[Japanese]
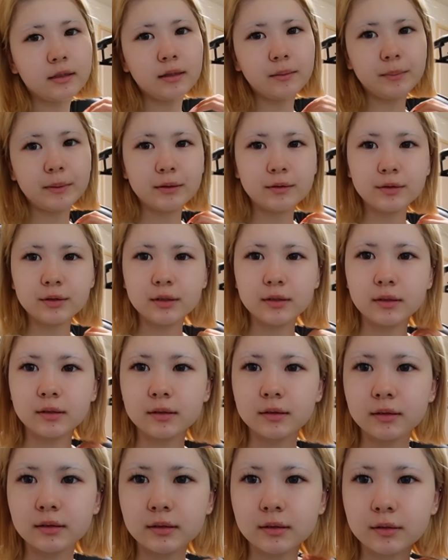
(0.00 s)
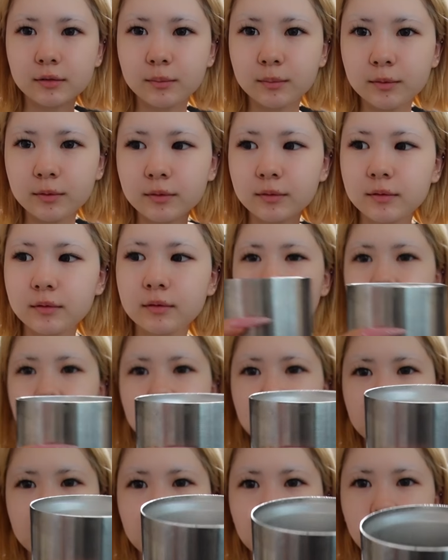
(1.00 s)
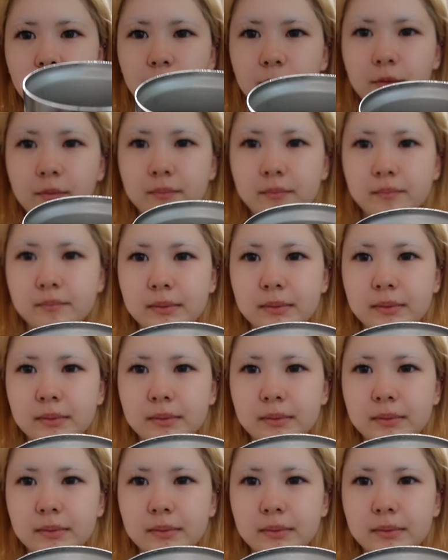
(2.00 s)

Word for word: てびっくりなんですけども今日のお供も